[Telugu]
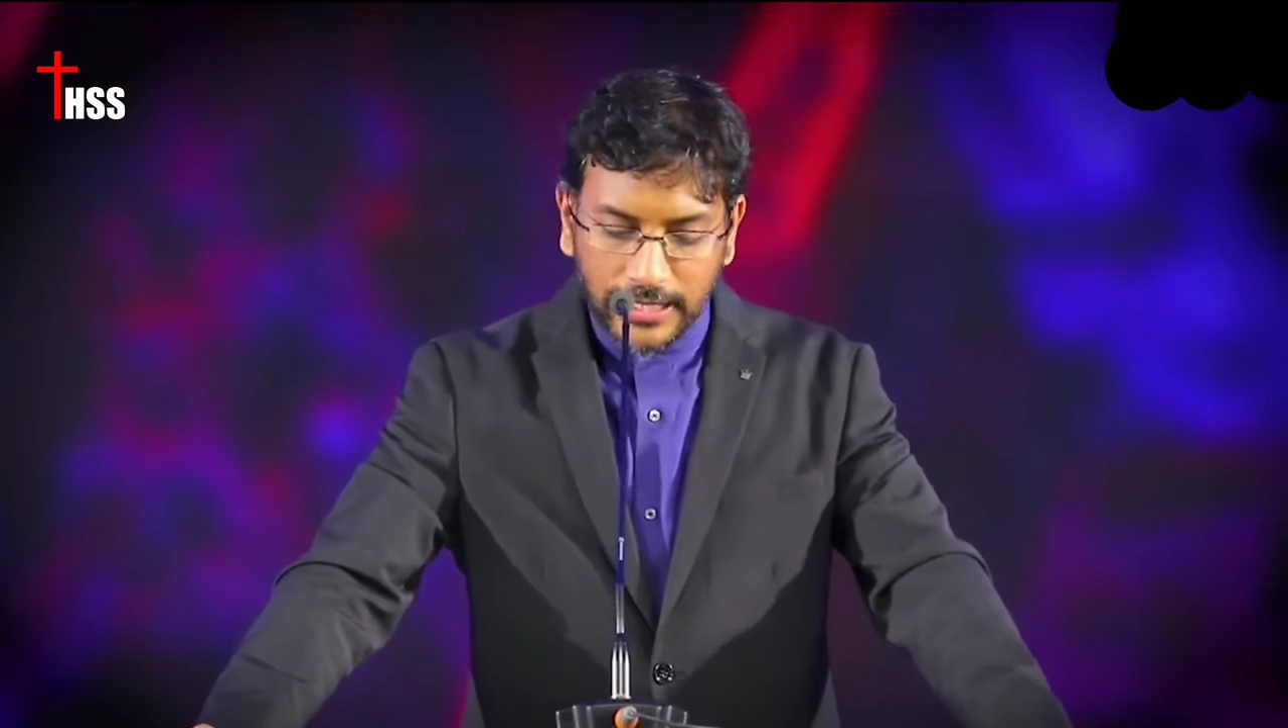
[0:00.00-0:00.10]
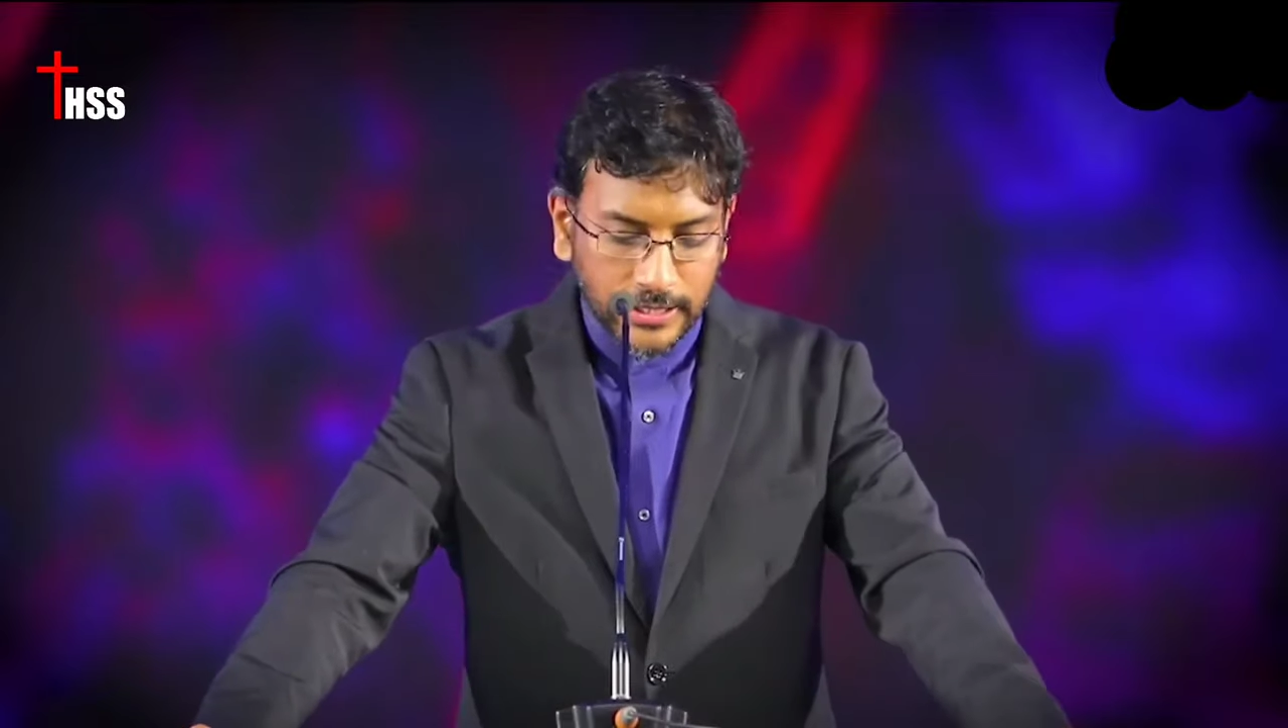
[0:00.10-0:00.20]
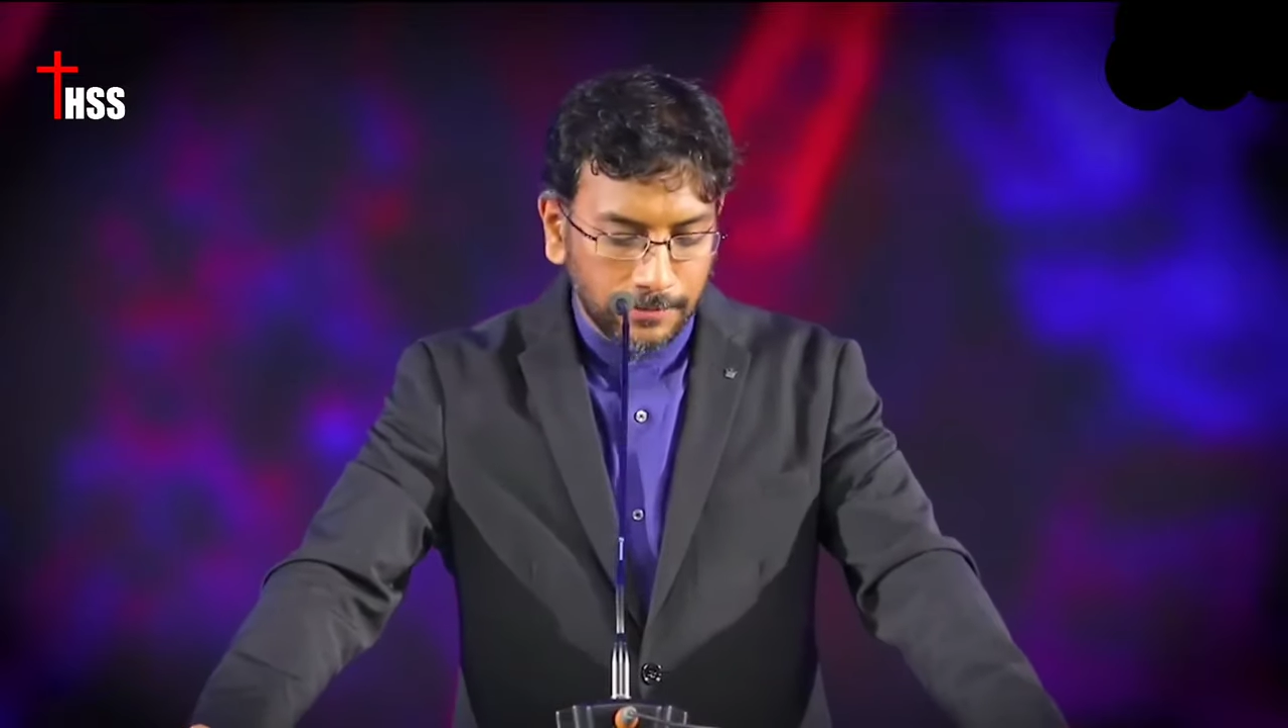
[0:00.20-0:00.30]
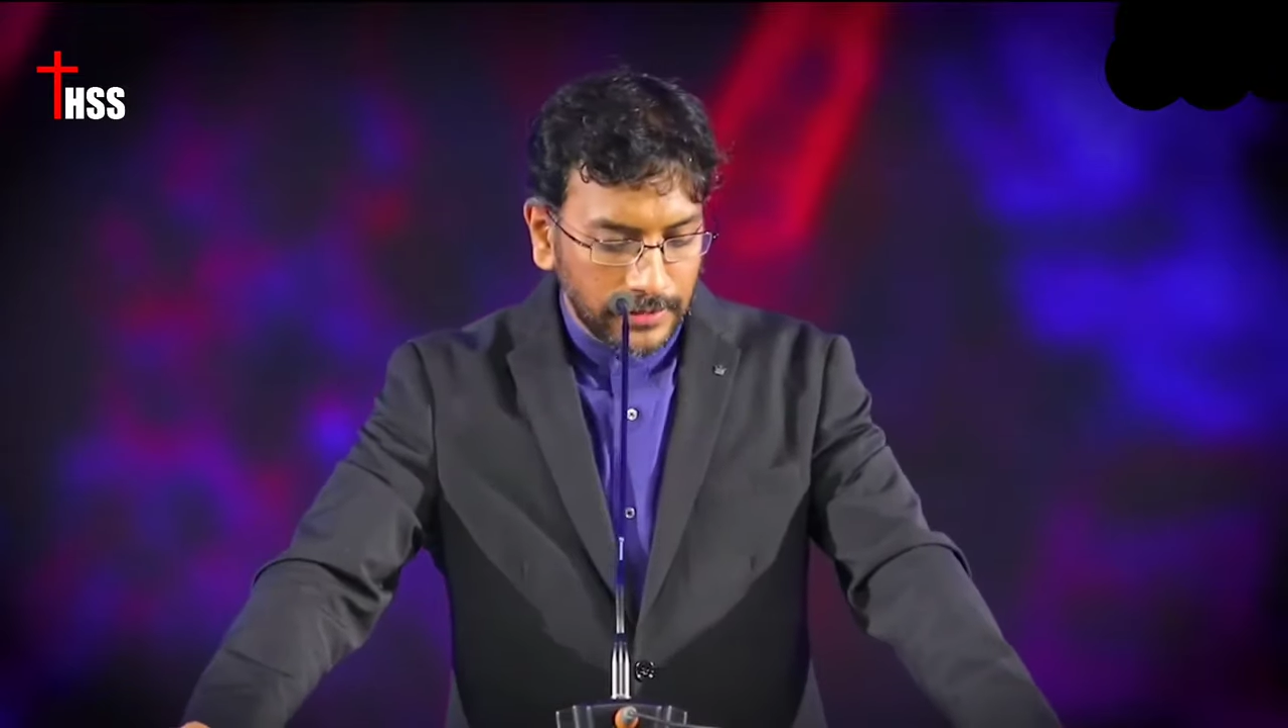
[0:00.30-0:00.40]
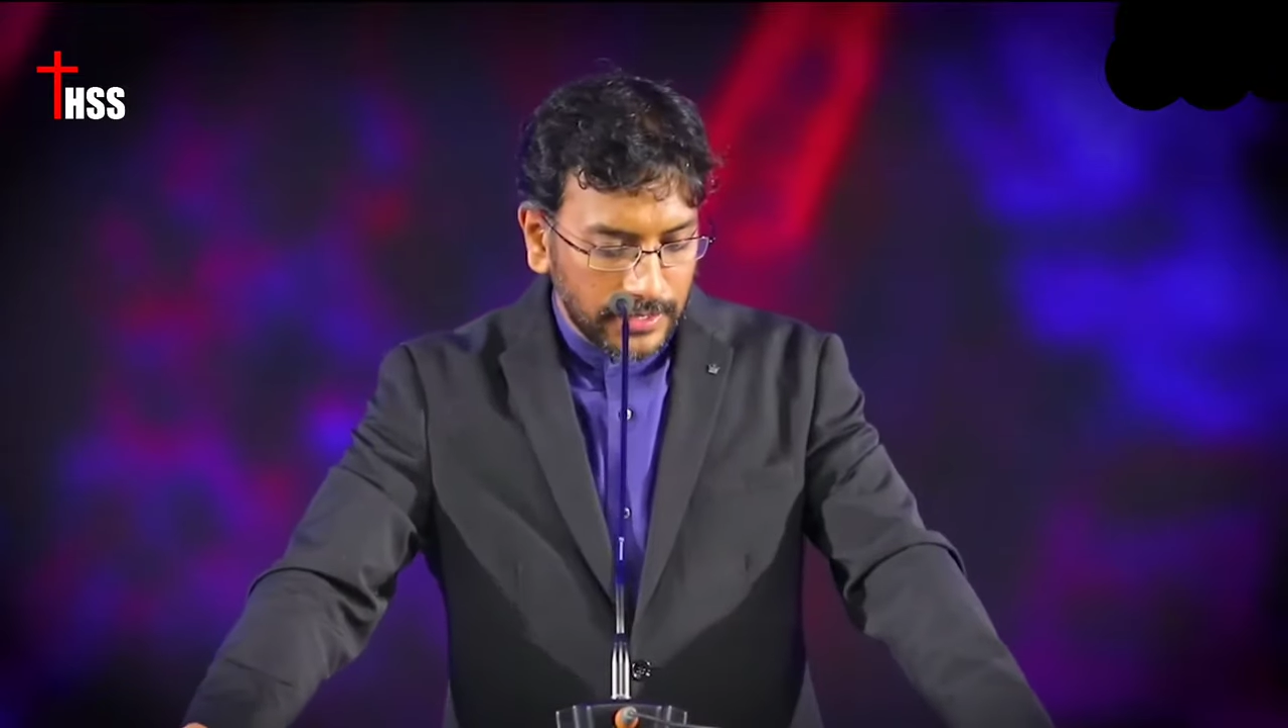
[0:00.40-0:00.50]

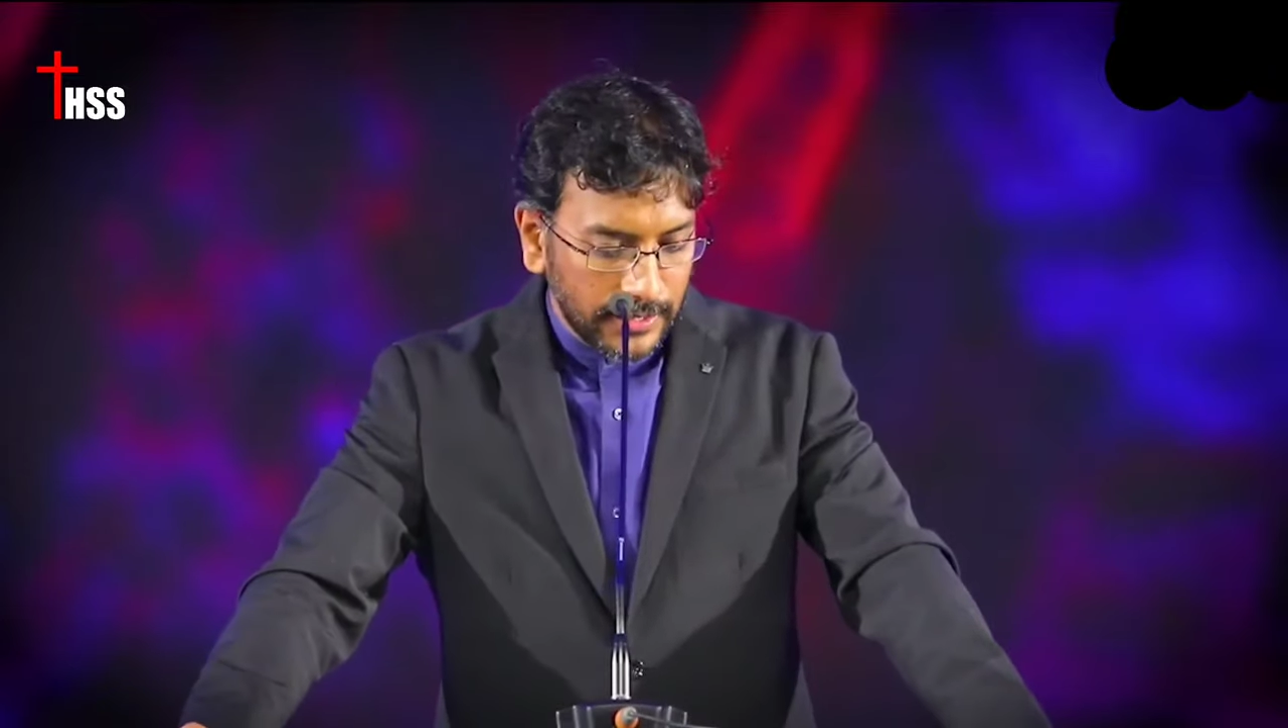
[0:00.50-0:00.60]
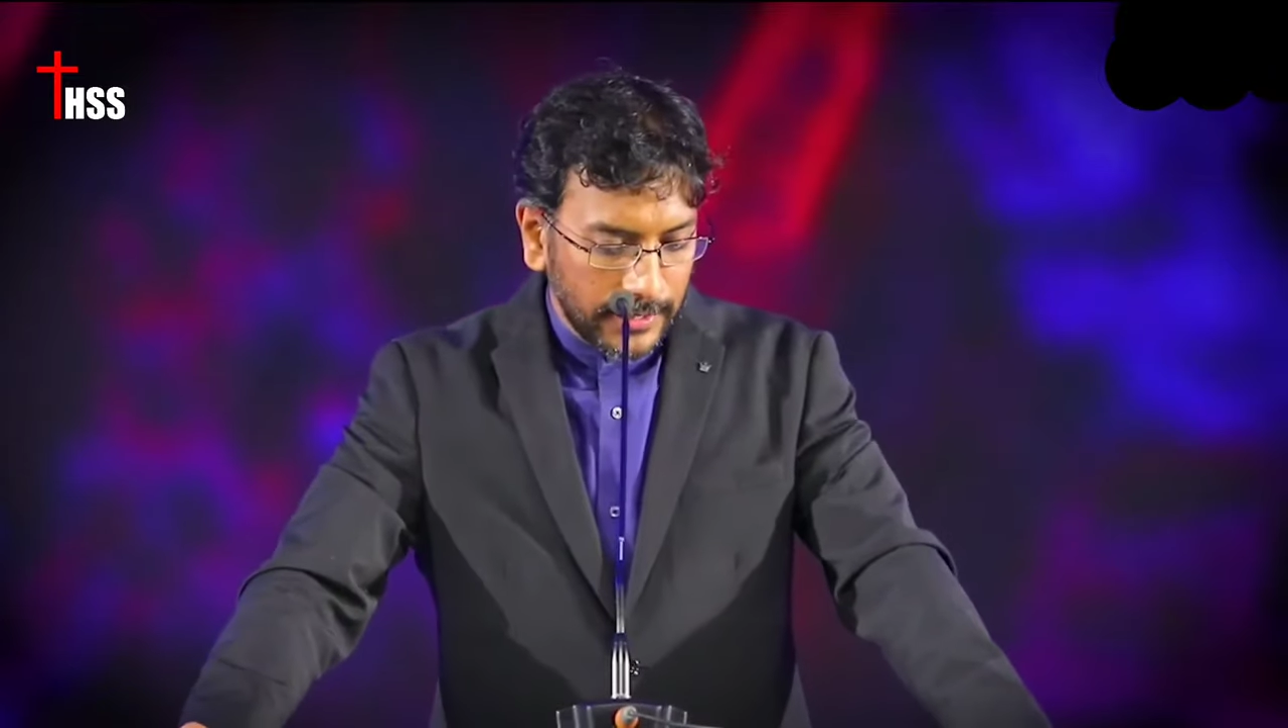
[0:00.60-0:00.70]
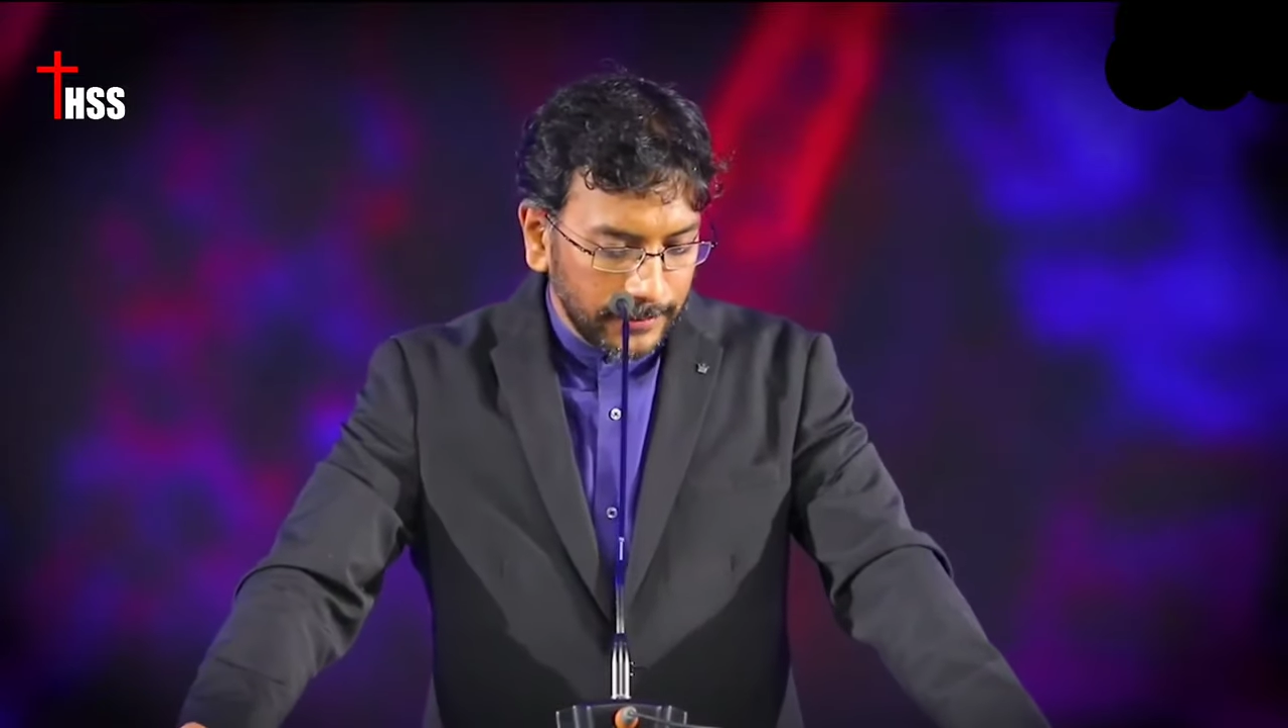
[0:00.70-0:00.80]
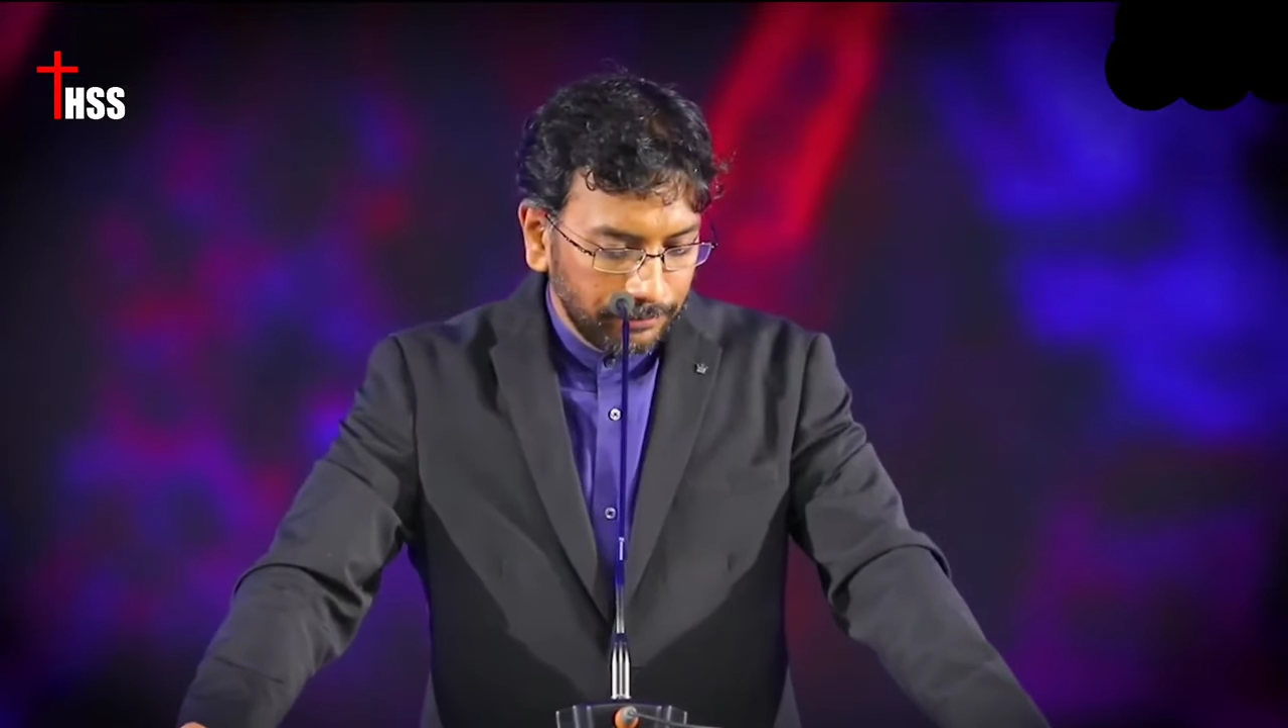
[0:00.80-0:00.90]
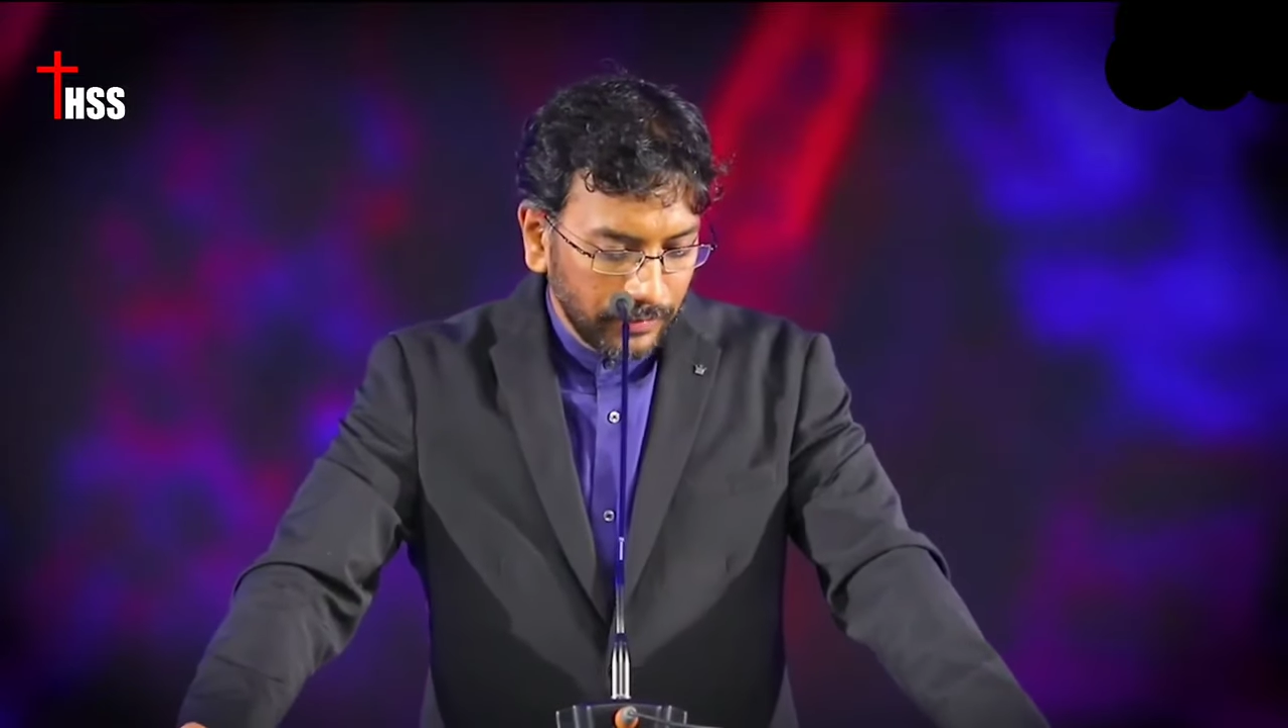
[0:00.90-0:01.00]
రాసిన పత్రిక